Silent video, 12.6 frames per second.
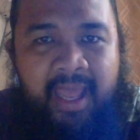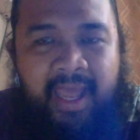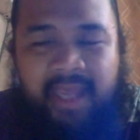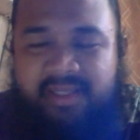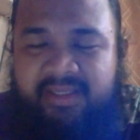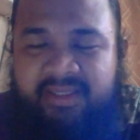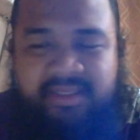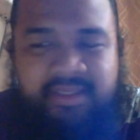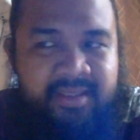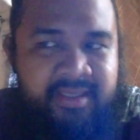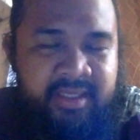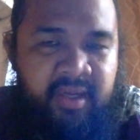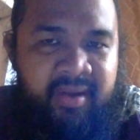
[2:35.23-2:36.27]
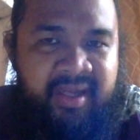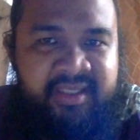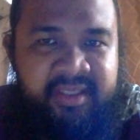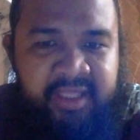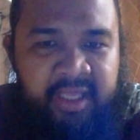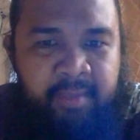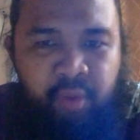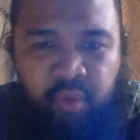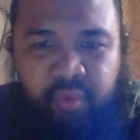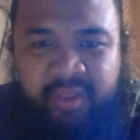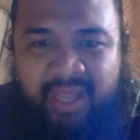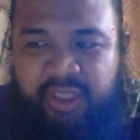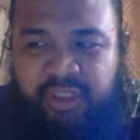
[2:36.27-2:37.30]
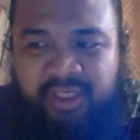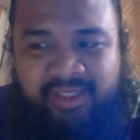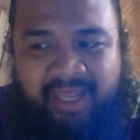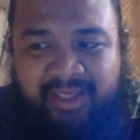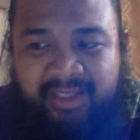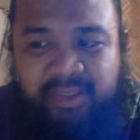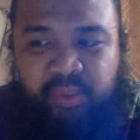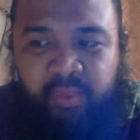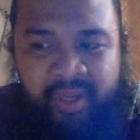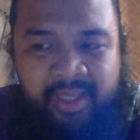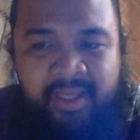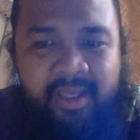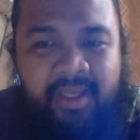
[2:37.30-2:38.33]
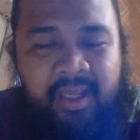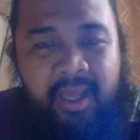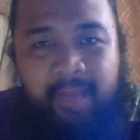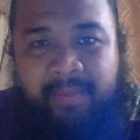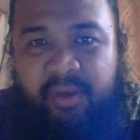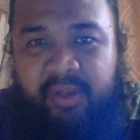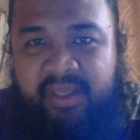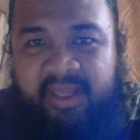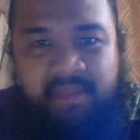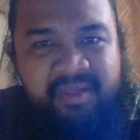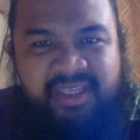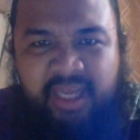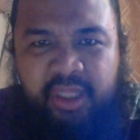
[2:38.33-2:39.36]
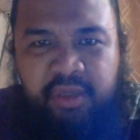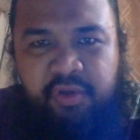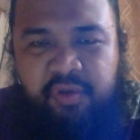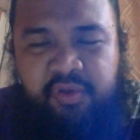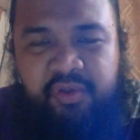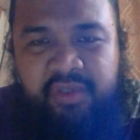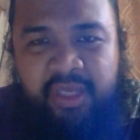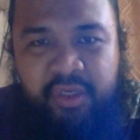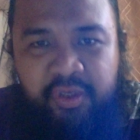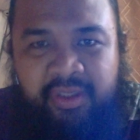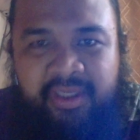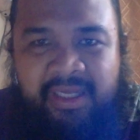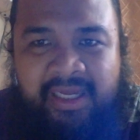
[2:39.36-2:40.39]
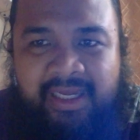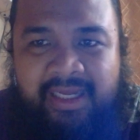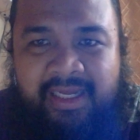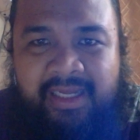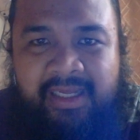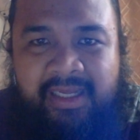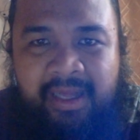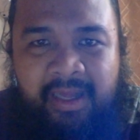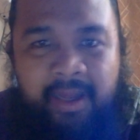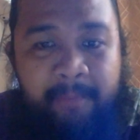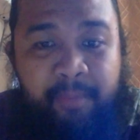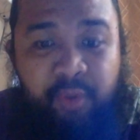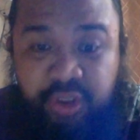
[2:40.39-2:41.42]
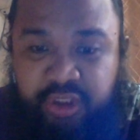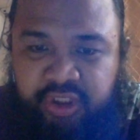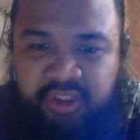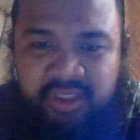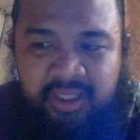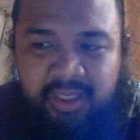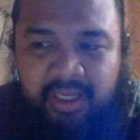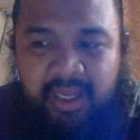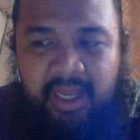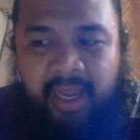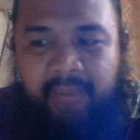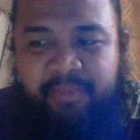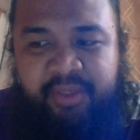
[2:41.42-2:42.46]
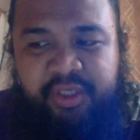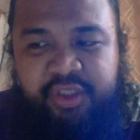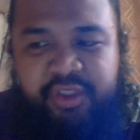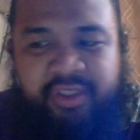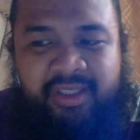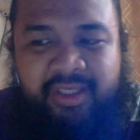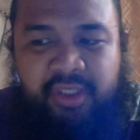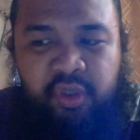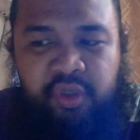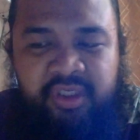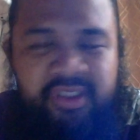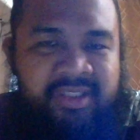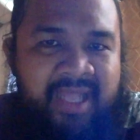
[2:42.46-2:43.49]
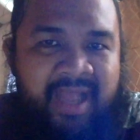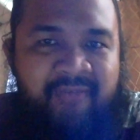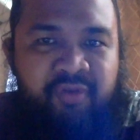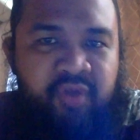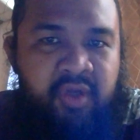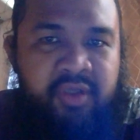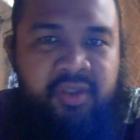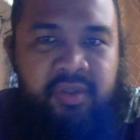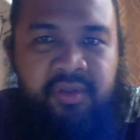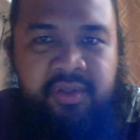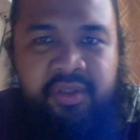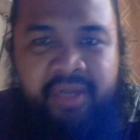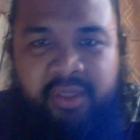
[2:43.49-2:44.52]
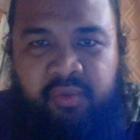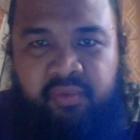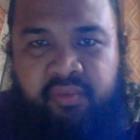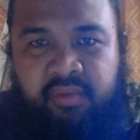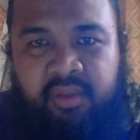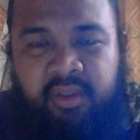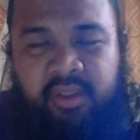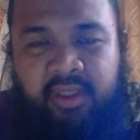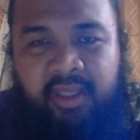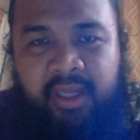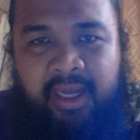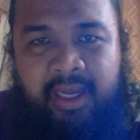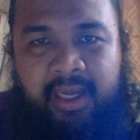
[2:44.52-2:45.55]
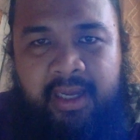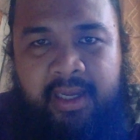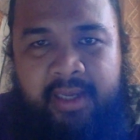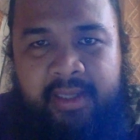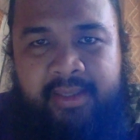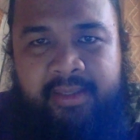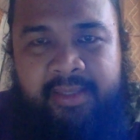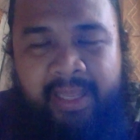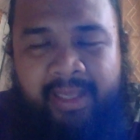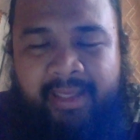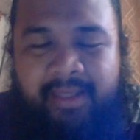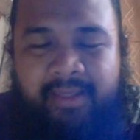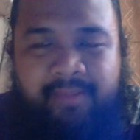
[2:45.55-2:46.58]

as, you know, as a team who would actually take this win. Pero hindi yan masyado ganun ka, ka, ka push. I'm pretty sure that their coaching staff would also try to uh, take